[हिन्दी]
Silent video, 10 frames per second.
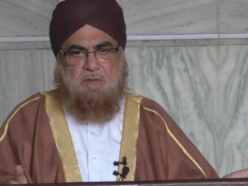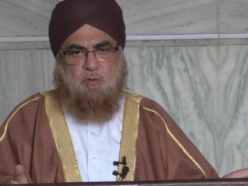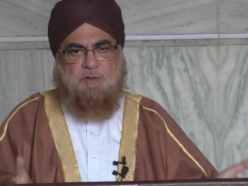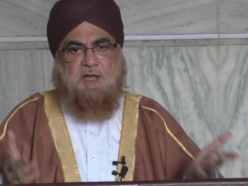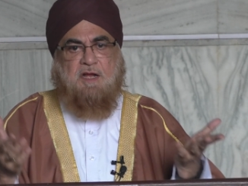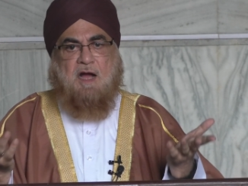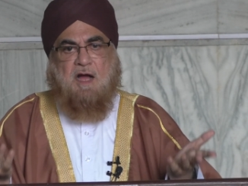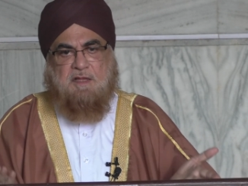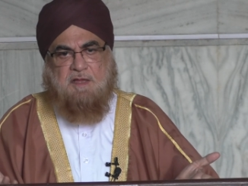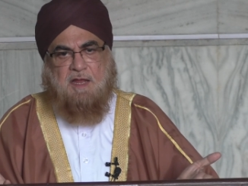दुनिया
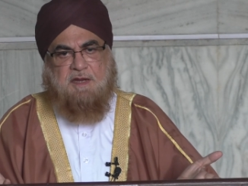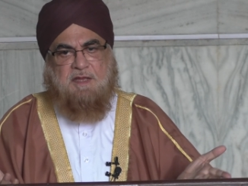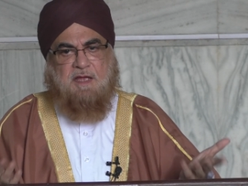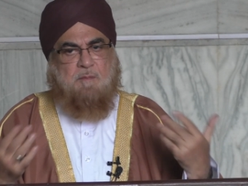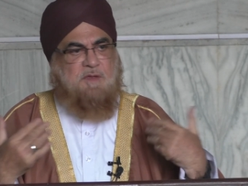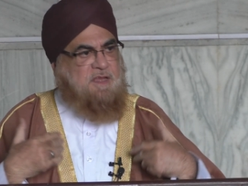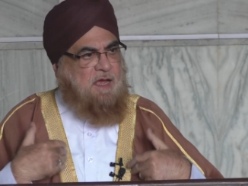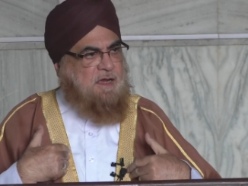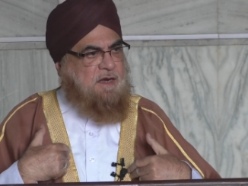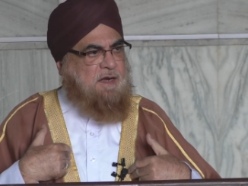कहाँ जा रही है हमें
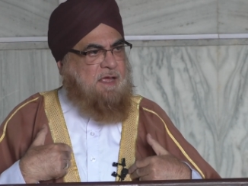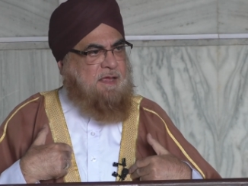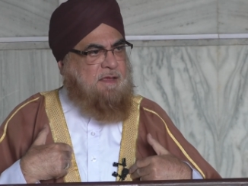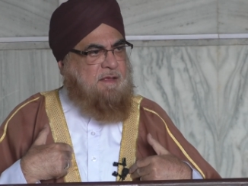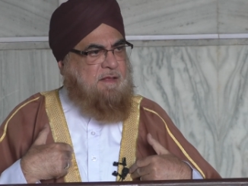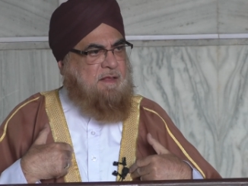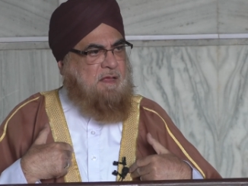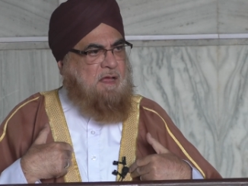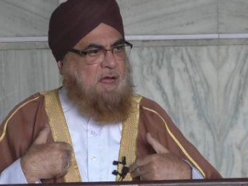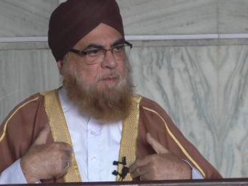क्या करना है
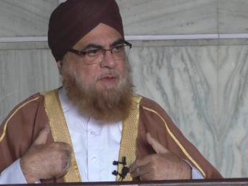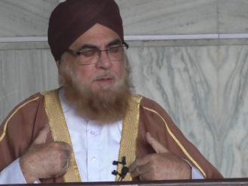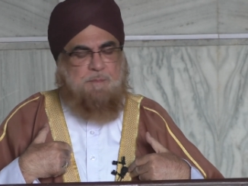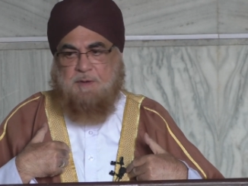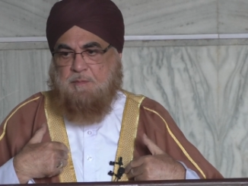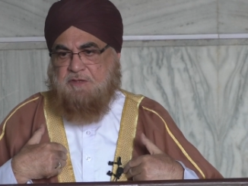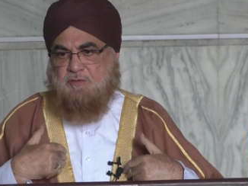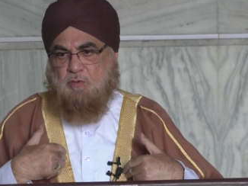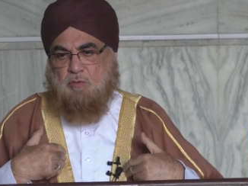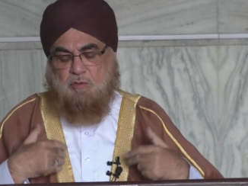हमें अपने
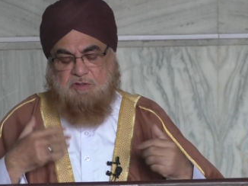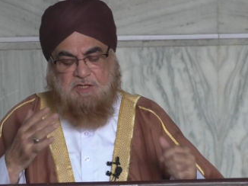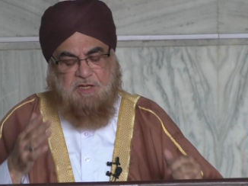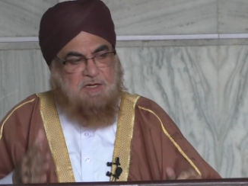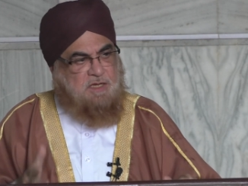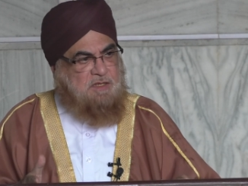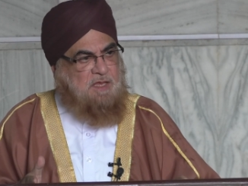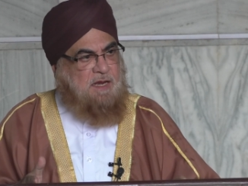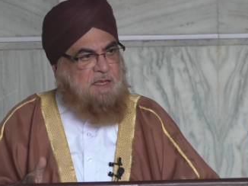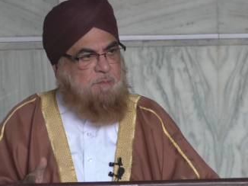बच्चों को दीन की
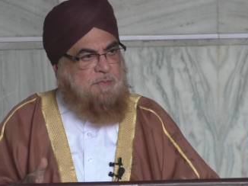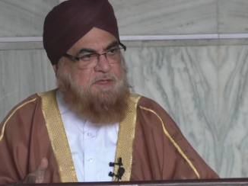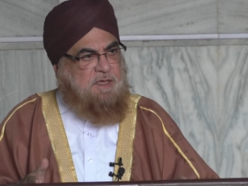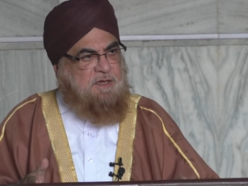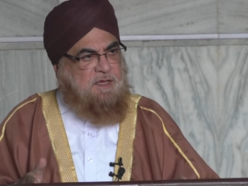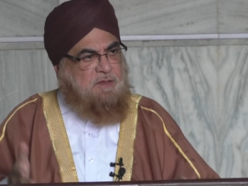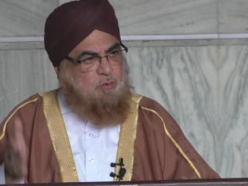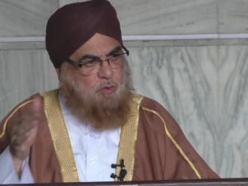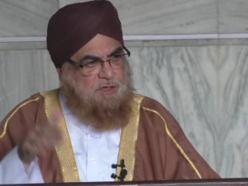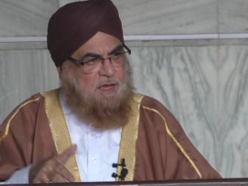तालीम भी देनी है
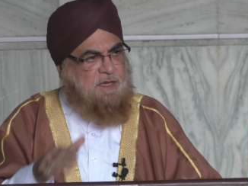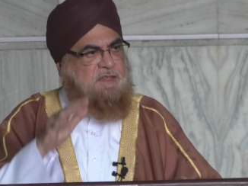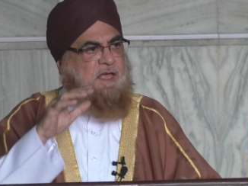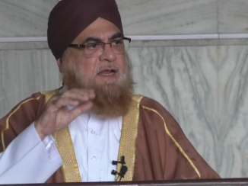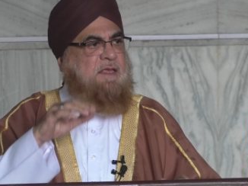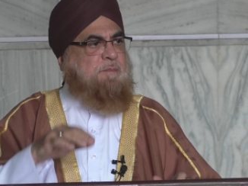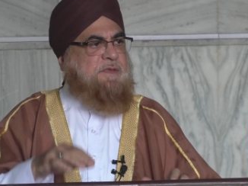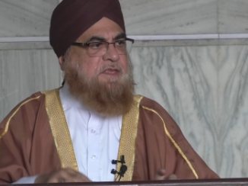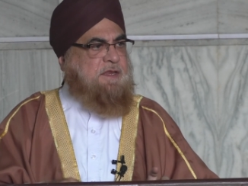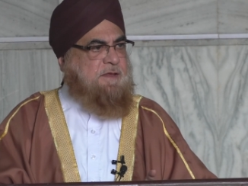दुनिया की तालीम
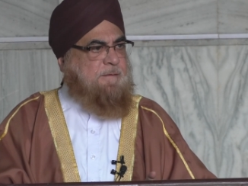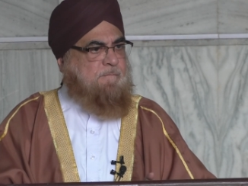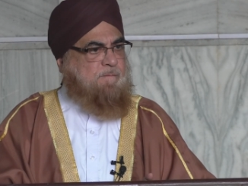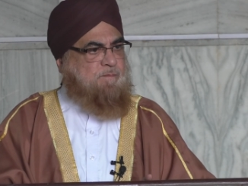भी देनी है